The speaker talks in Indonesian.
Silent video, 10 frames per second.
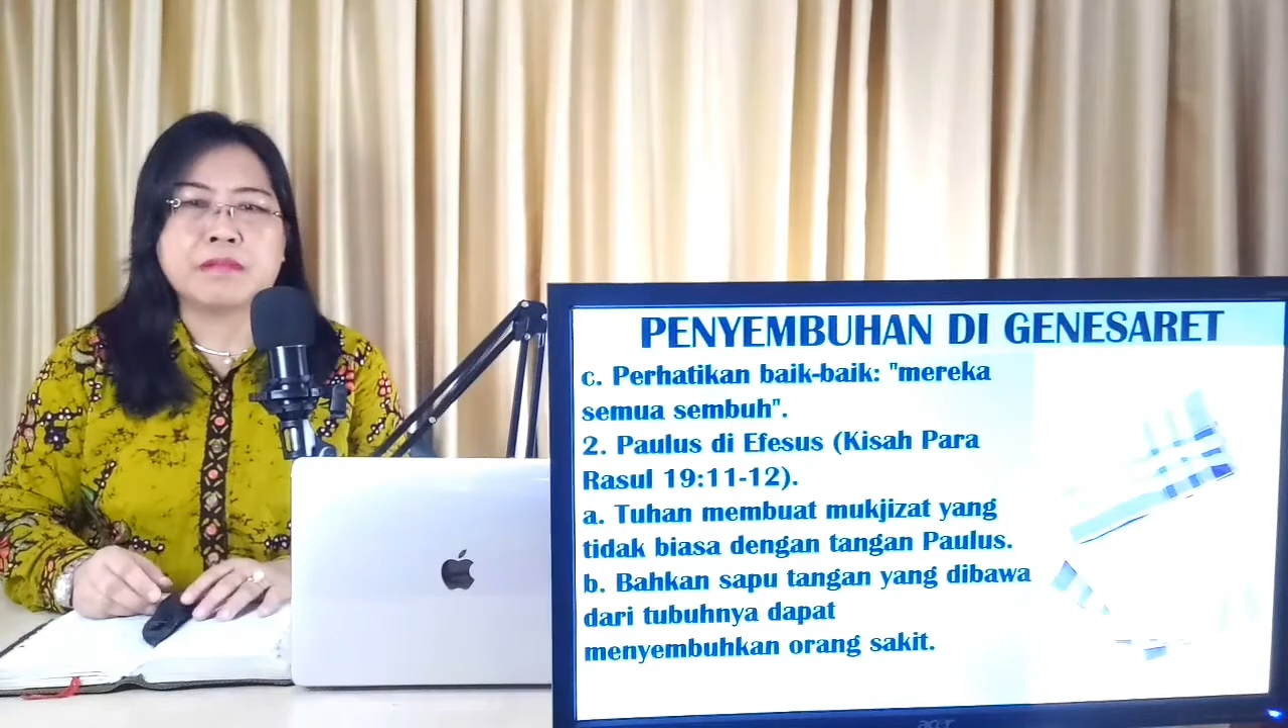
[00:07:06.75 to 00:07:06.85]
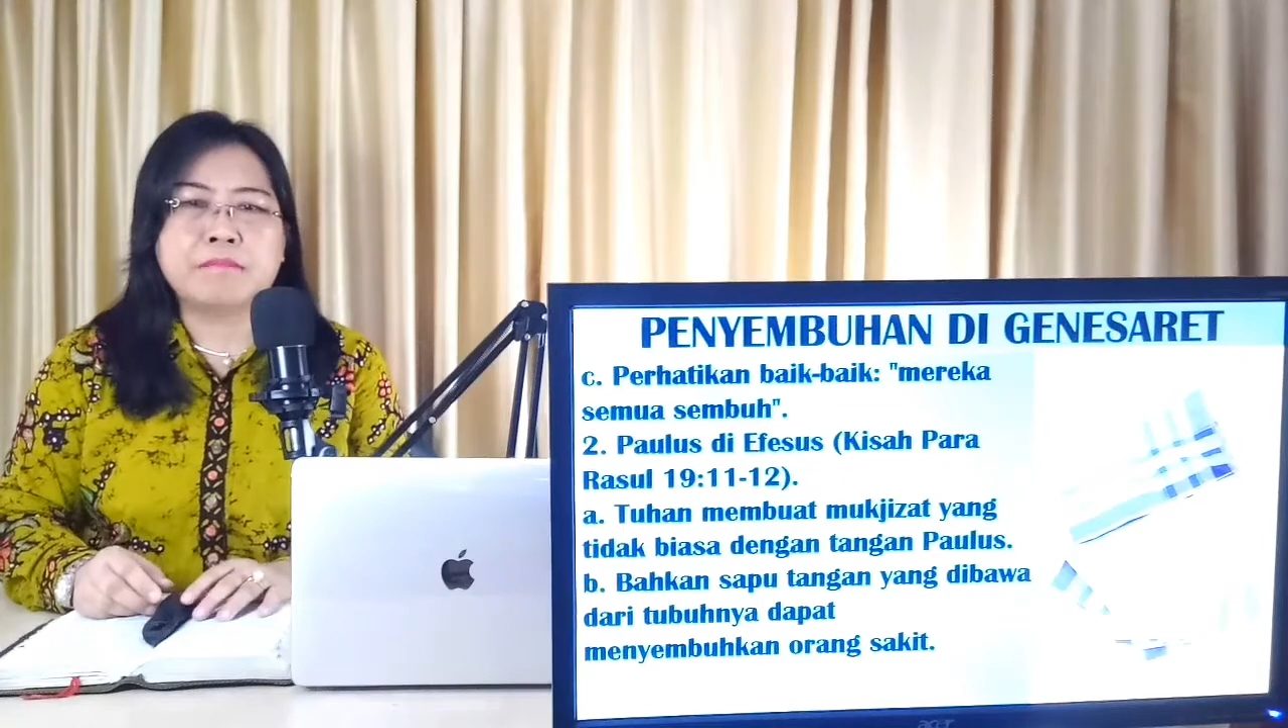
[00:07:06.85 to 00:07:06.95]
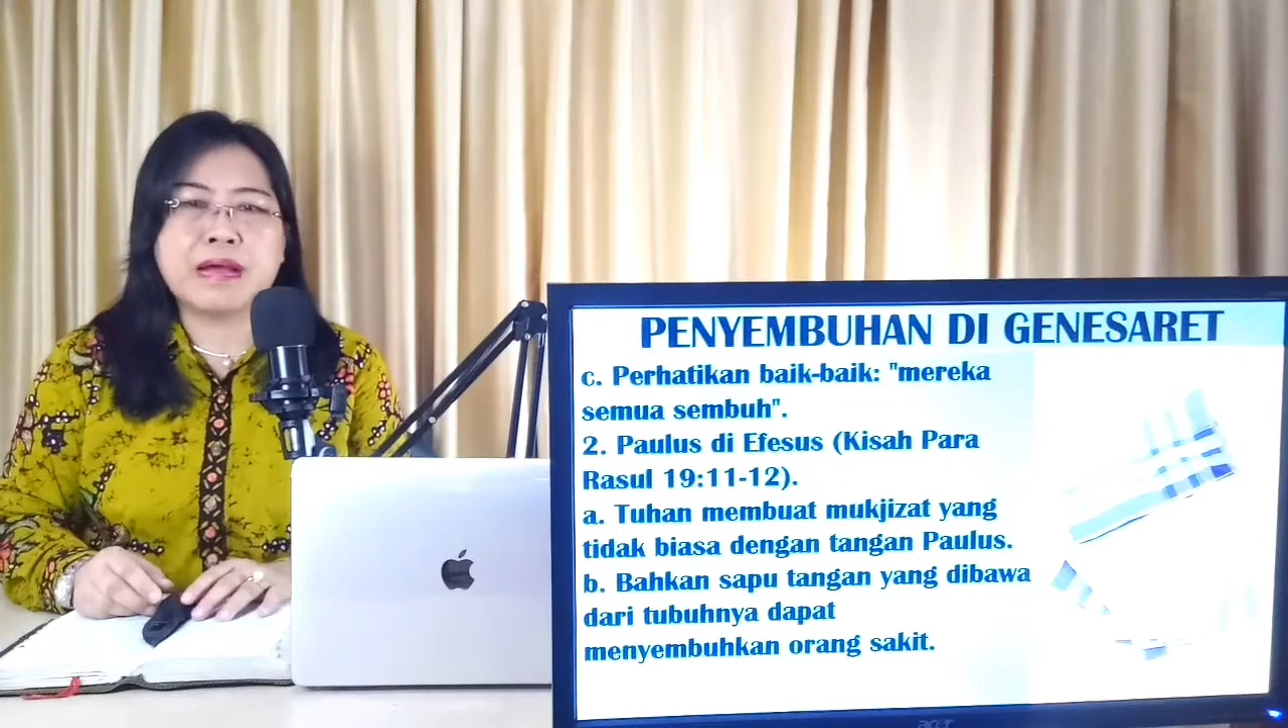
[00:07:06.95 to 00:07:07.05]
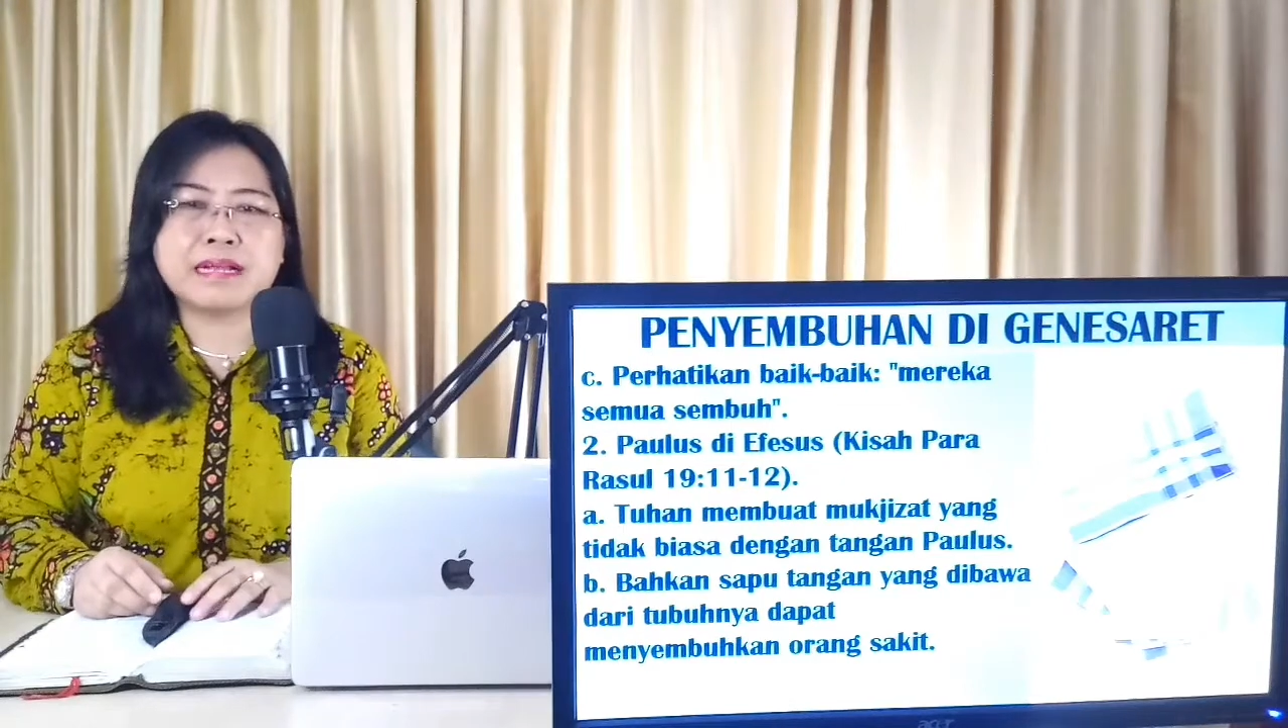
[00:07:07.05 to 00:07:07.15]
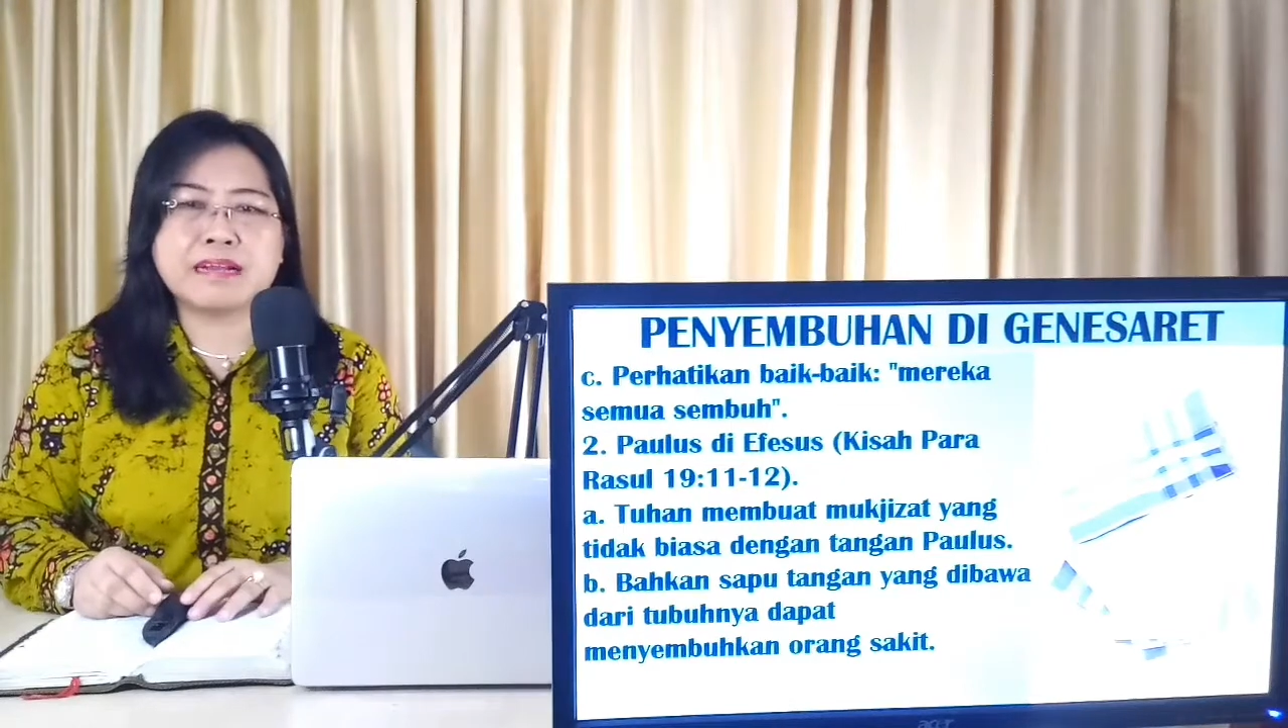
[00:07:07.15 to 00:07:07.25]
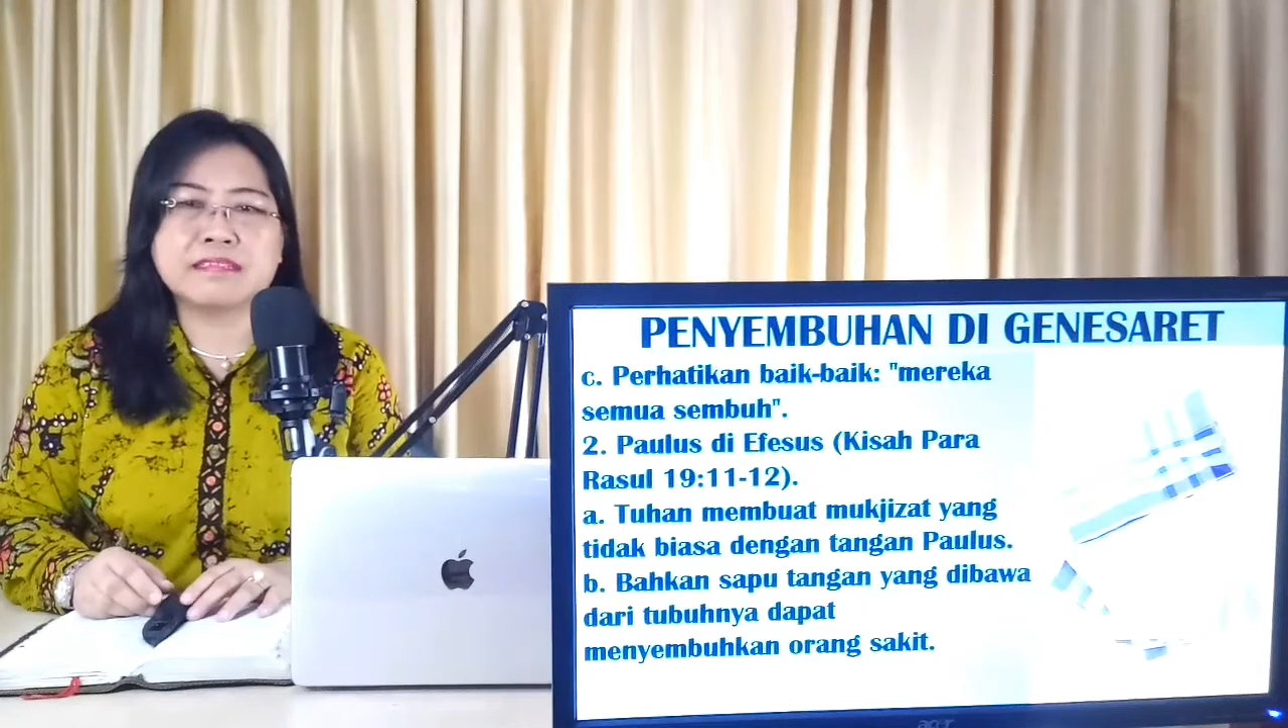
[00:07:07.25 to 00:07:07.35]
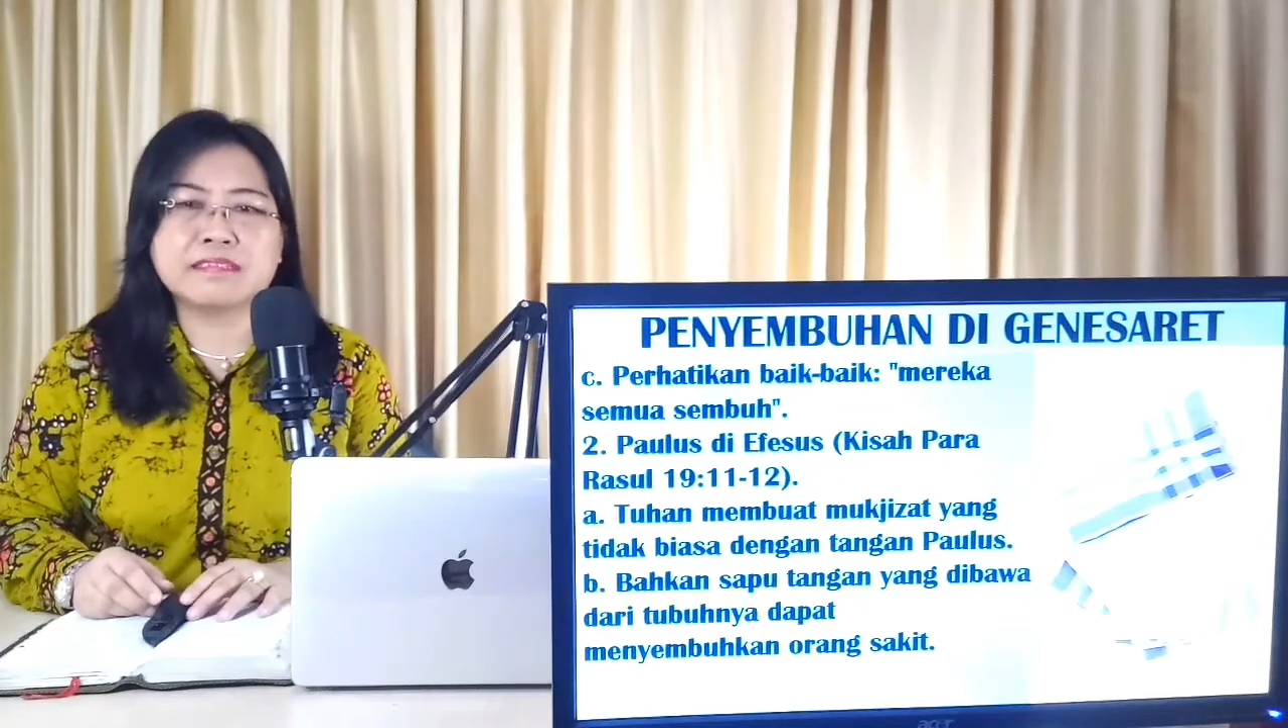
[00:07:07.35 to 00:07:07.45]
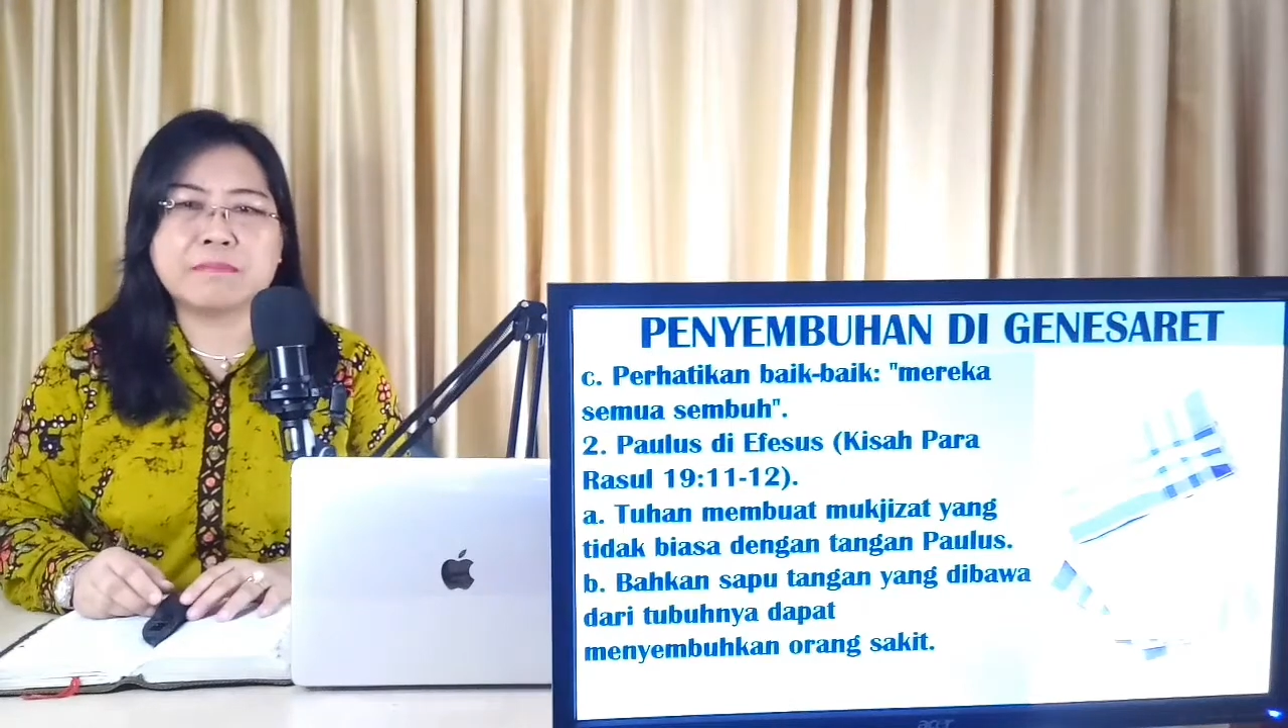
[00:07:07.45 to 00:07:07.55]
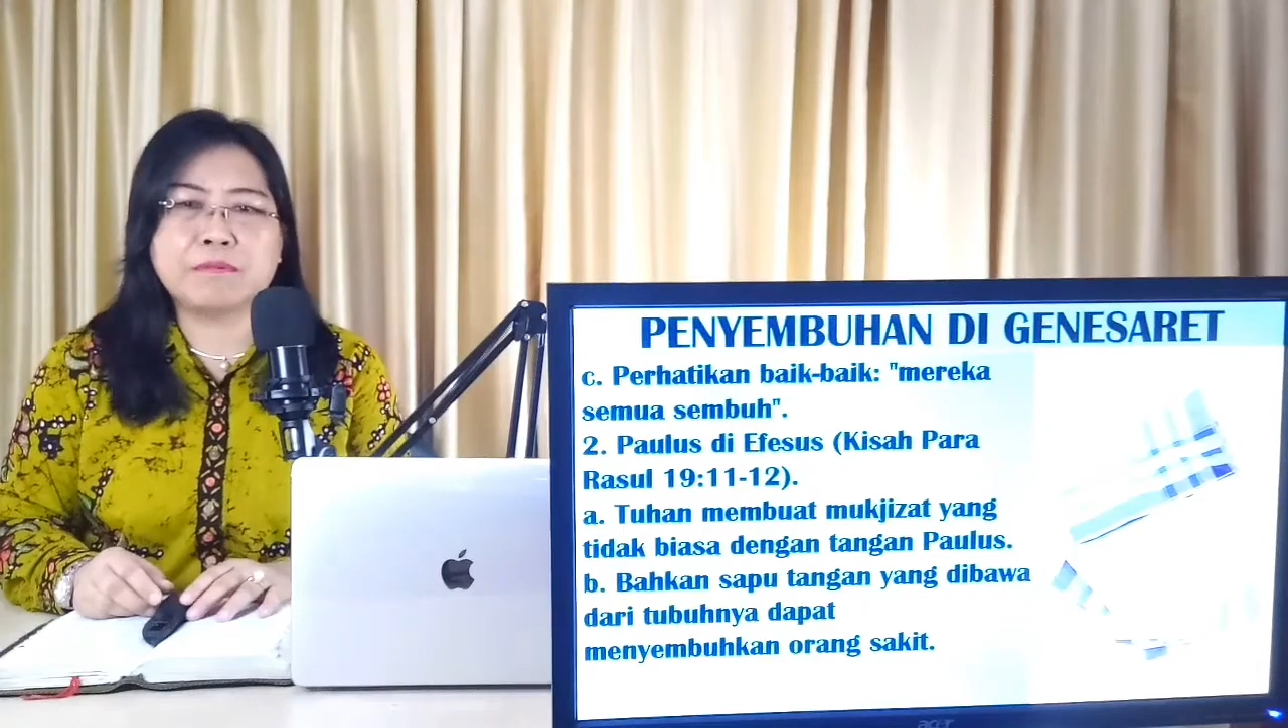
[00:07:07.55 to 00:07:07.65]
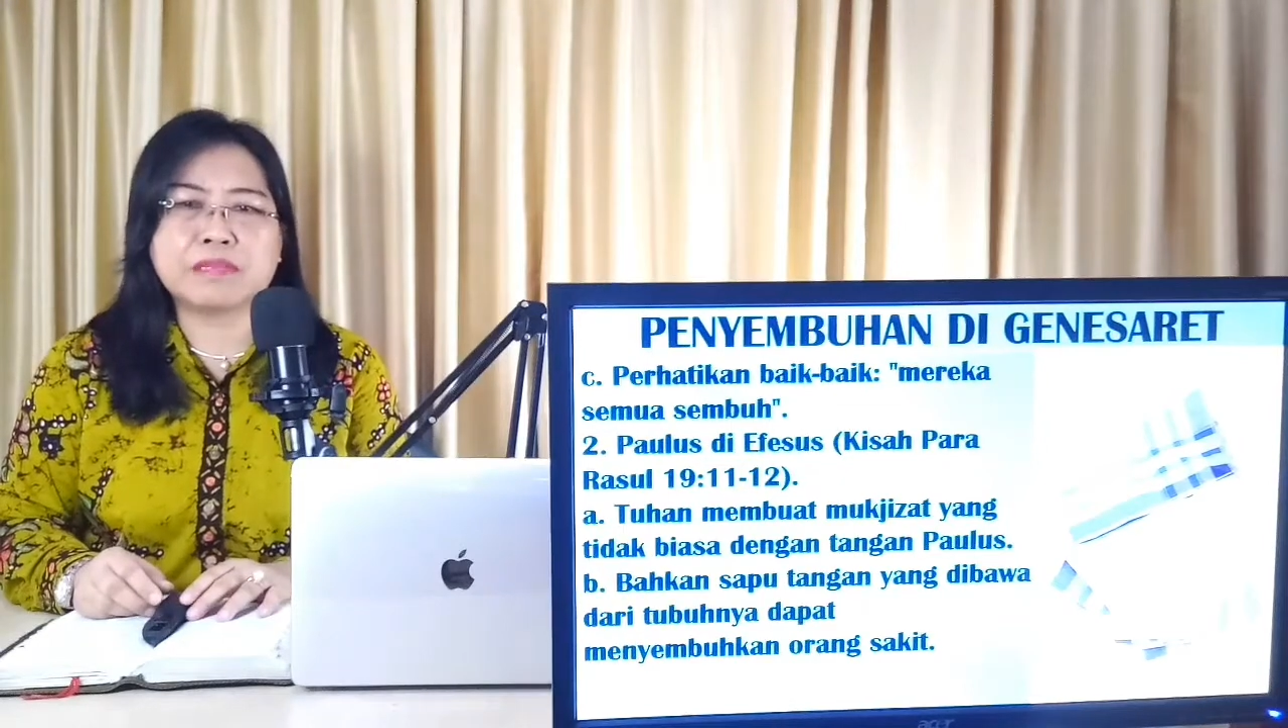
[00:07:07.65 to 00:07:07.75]
Bahkan
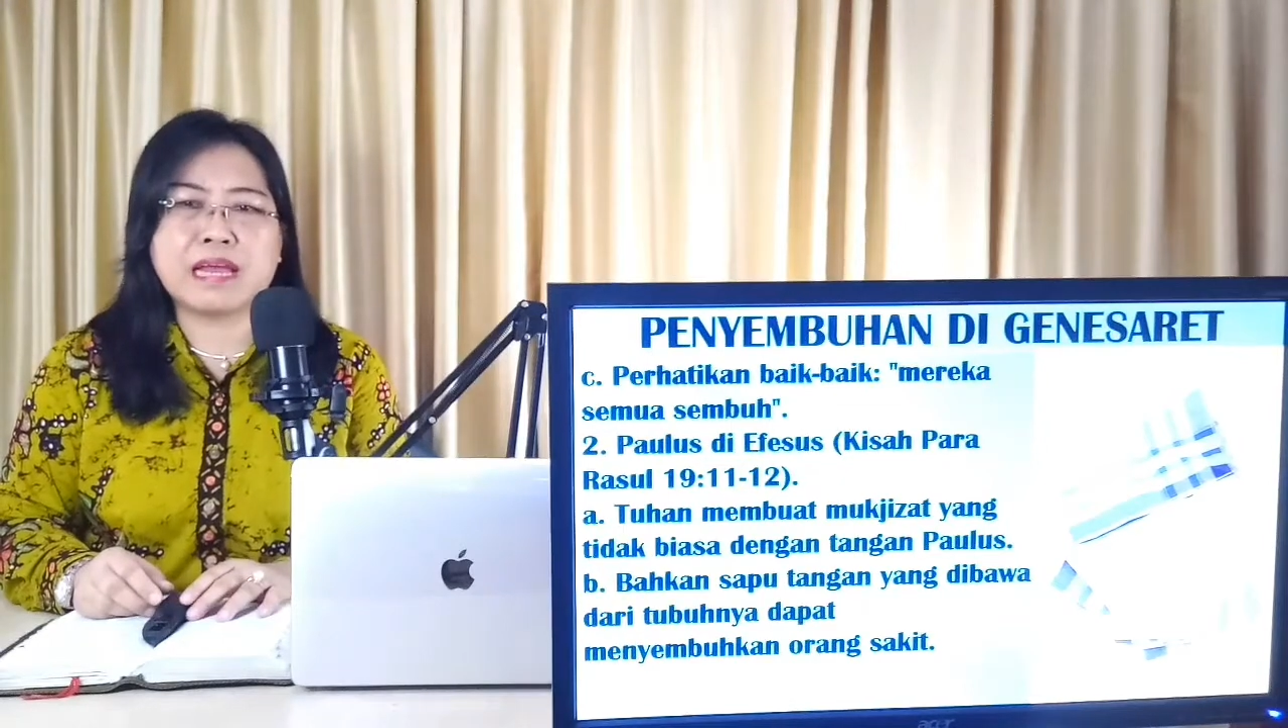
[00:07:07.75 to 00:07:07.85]
sapu